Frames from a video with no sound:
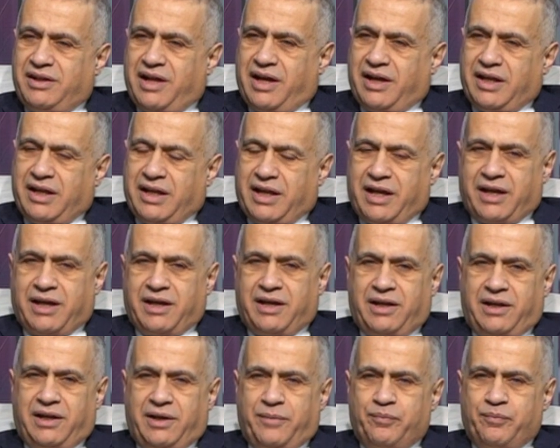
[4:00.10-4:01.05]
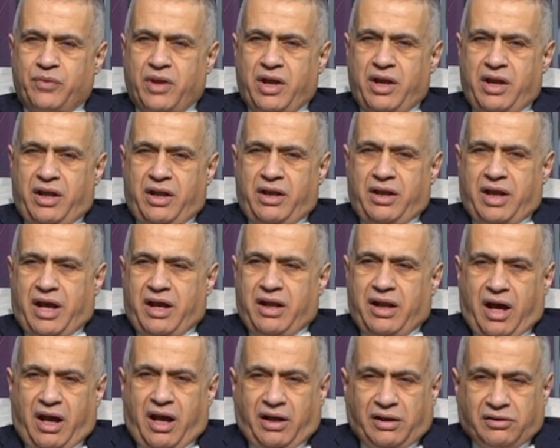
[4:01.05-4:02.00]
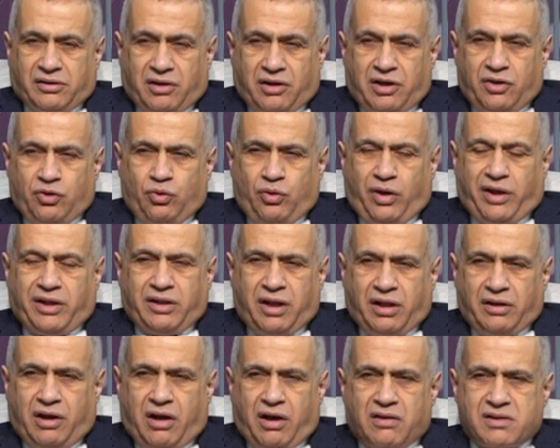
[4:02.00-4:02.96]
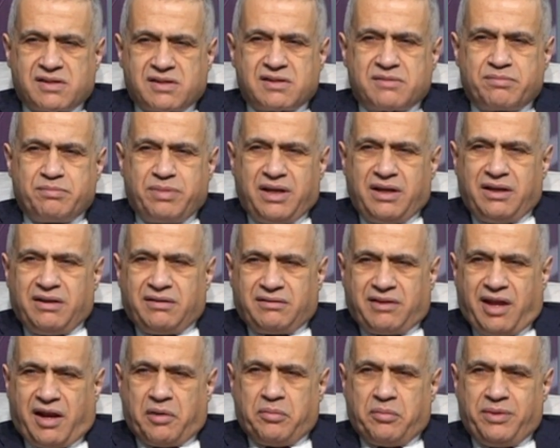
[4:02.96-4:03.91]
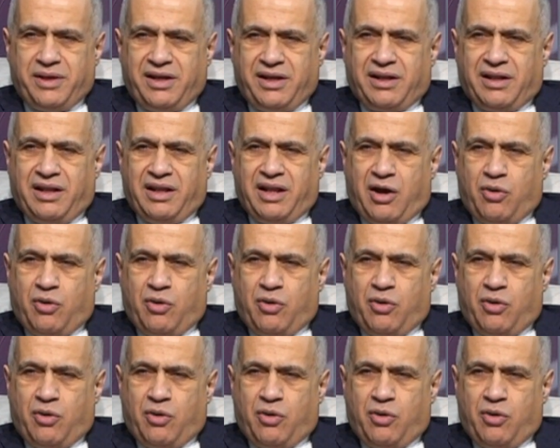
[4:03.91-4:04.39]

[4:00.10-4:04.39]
ايدك الى اخره اعتقد انه عندنا نقص بتربيه